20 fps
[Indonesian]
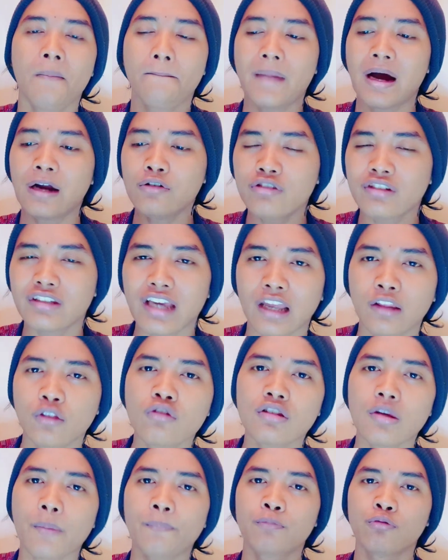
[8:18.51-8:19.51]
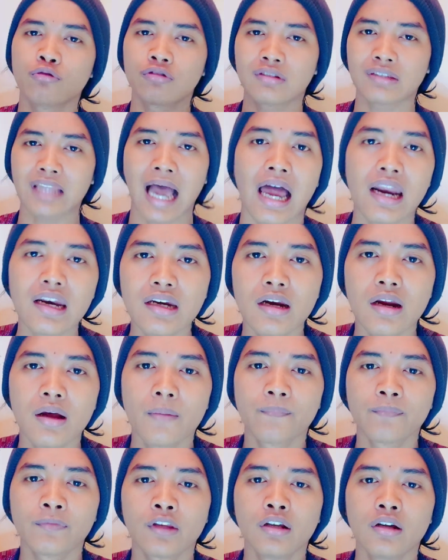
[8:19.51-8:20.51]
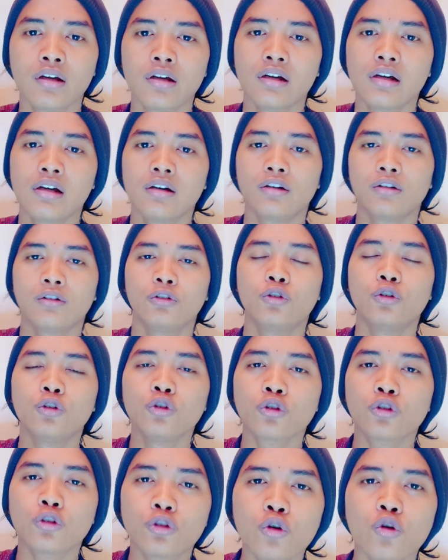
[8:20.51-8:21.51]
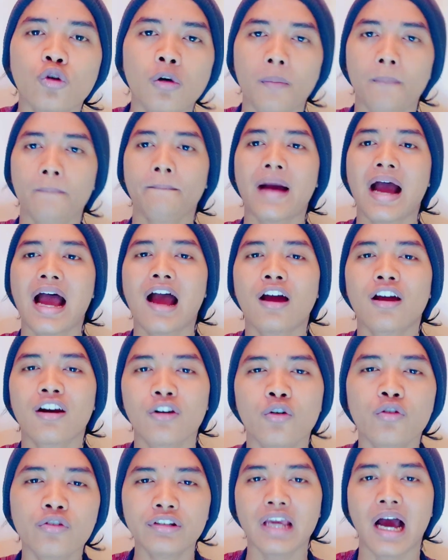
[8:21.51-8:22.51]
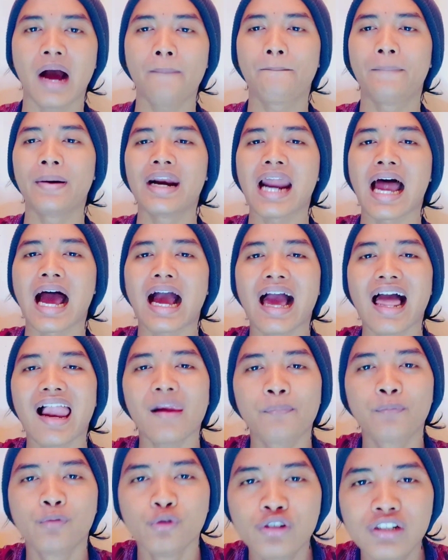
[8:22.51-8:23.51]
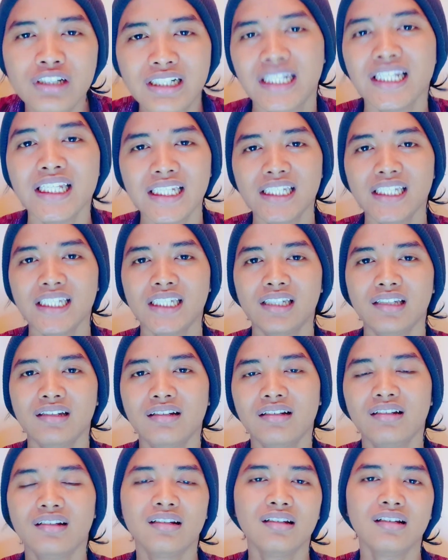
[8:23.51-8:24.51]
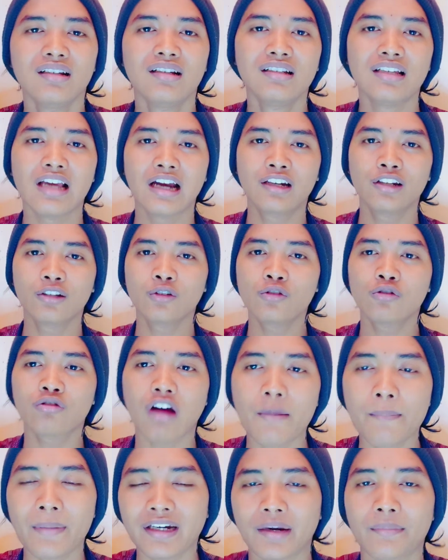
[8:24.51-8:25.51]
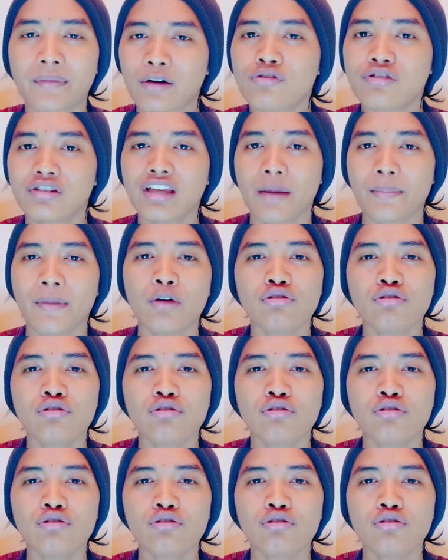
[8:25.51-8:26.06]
Manusia itu sebutan untuk makhluk yang berakal budi yang ditujukan pada manusia.